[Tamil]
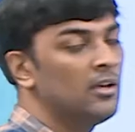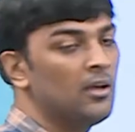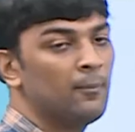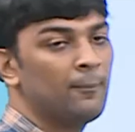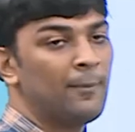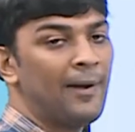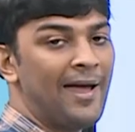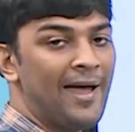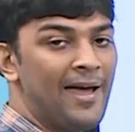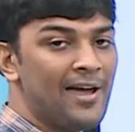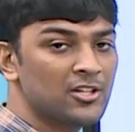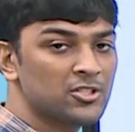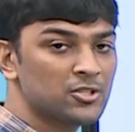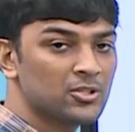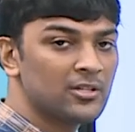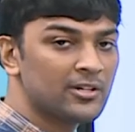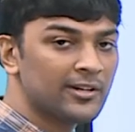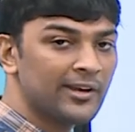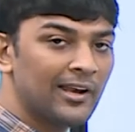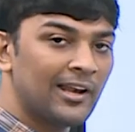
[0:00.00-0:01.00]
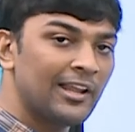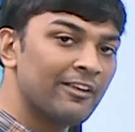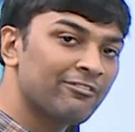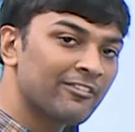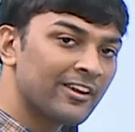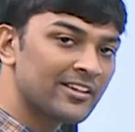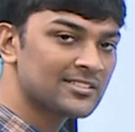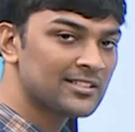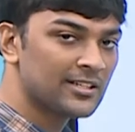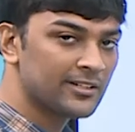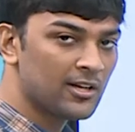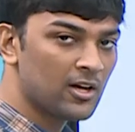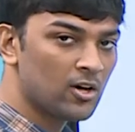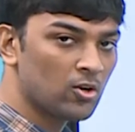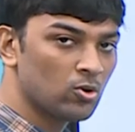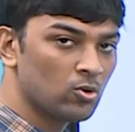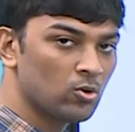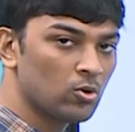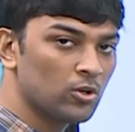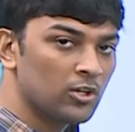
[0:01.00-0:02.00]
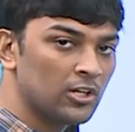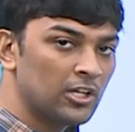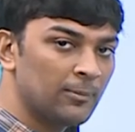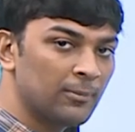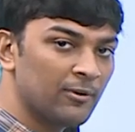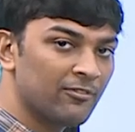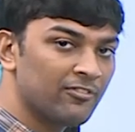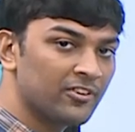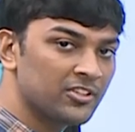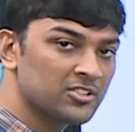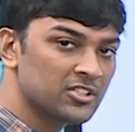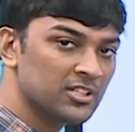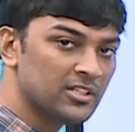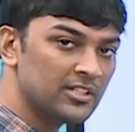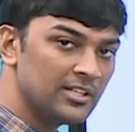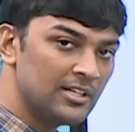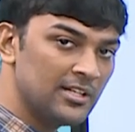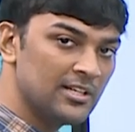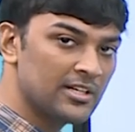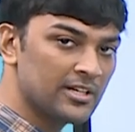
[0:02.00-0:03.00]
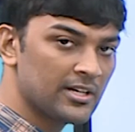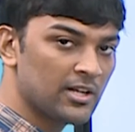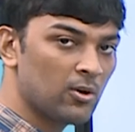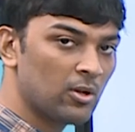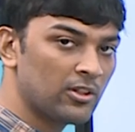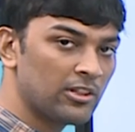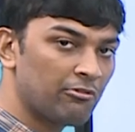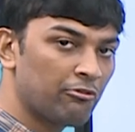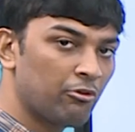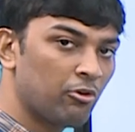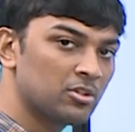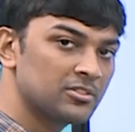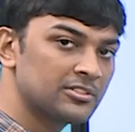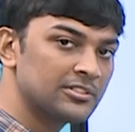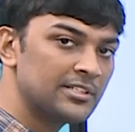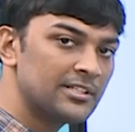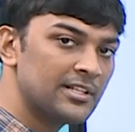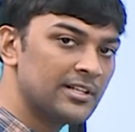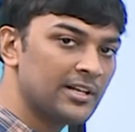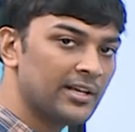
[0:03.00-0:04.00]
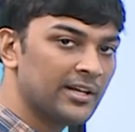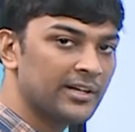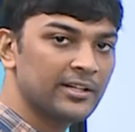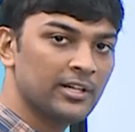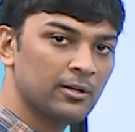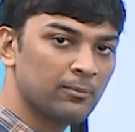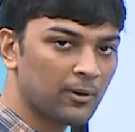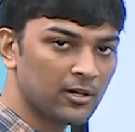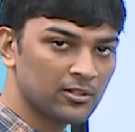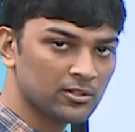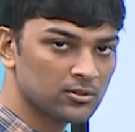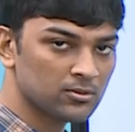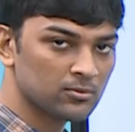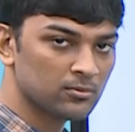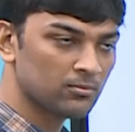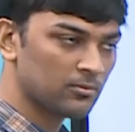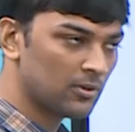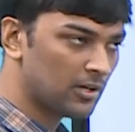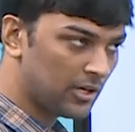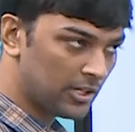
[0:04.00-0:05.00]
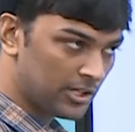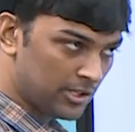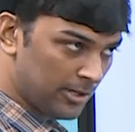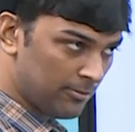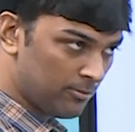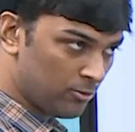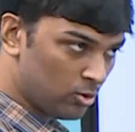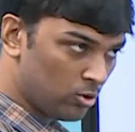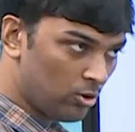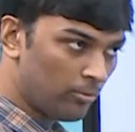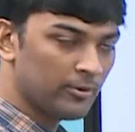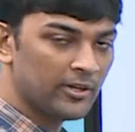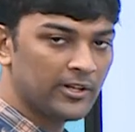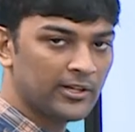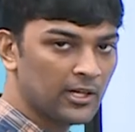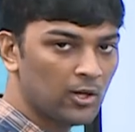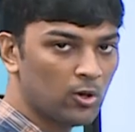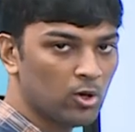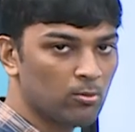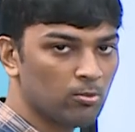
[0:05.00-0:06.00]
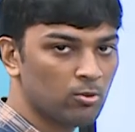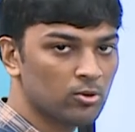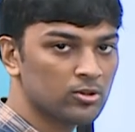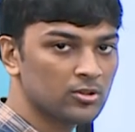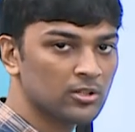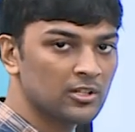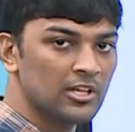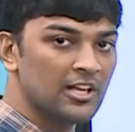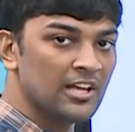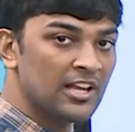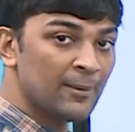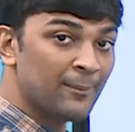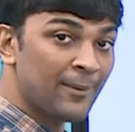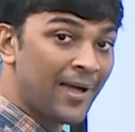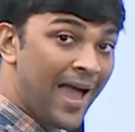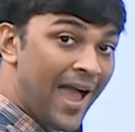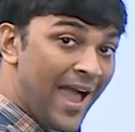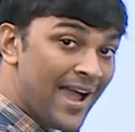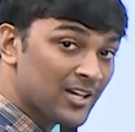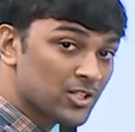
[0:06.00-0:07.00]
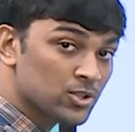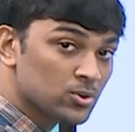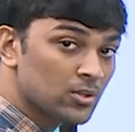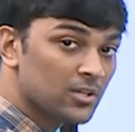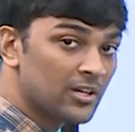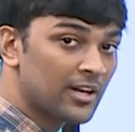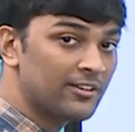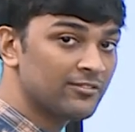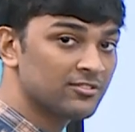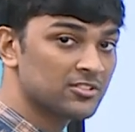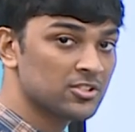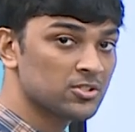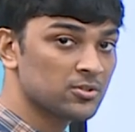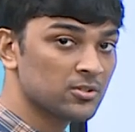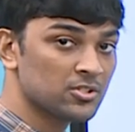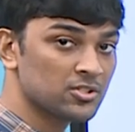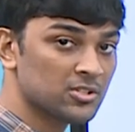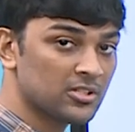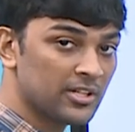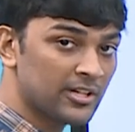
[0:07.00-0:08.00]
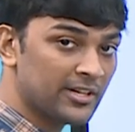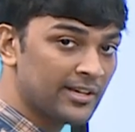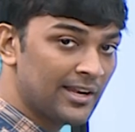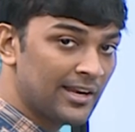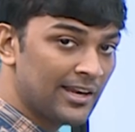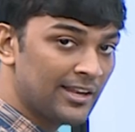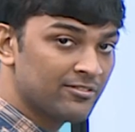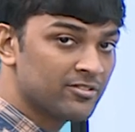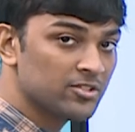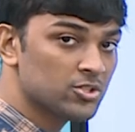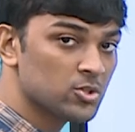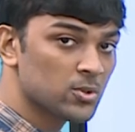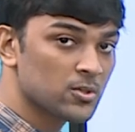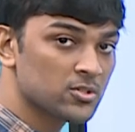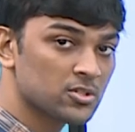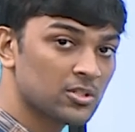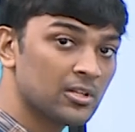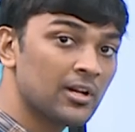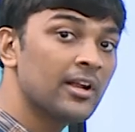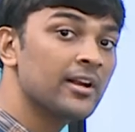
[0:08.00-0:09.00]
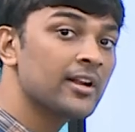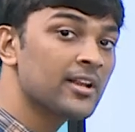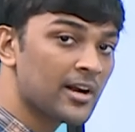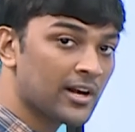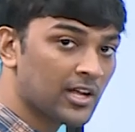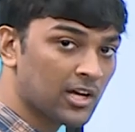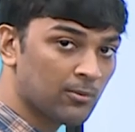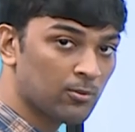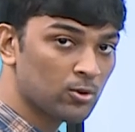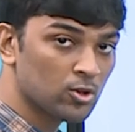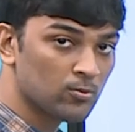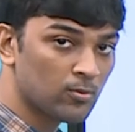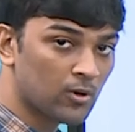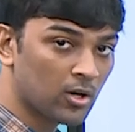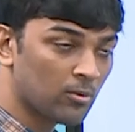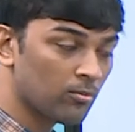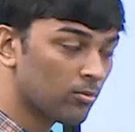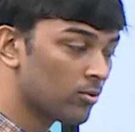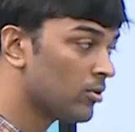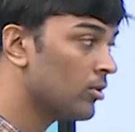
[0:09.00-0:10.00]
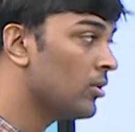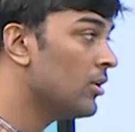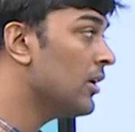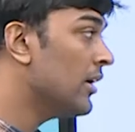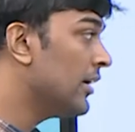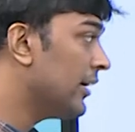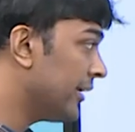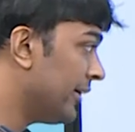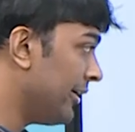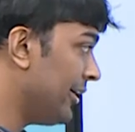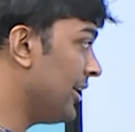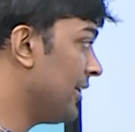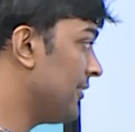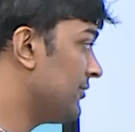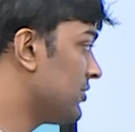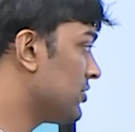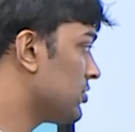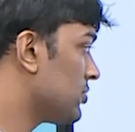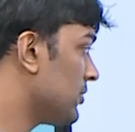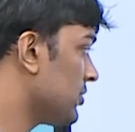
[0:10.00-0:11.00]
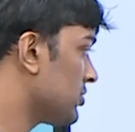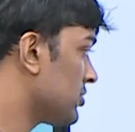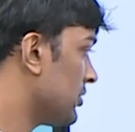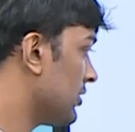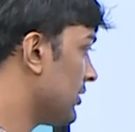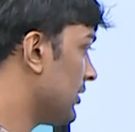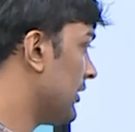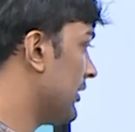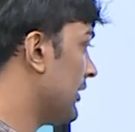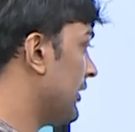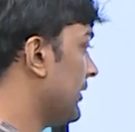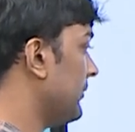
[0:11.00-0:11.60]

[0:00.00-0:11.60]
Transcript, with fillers: இப்போ ஆக்சுவல் ரியல் லைஃப் கேஸில் என்ன ஆகும் இப்போ ஃப்ரிக்ஷன் இல்லைன்னா அந்த ஃபோர்ஸ் இல்லைன்னா என்னன்னு பார்த்துட்டோம் அந்த எம் டூ அப்படியே கீழே போகுது இப்போ ஆக்சுவல் லைஃப் சுச்சுவேஷனில் ரியல் லைஃப் சுச்சுவேஷனில் என்ன நடக்க போகுதுன்னு பார்க்க போகிறோம் ரியல் லைஃப் சுச்சுவேஷனில்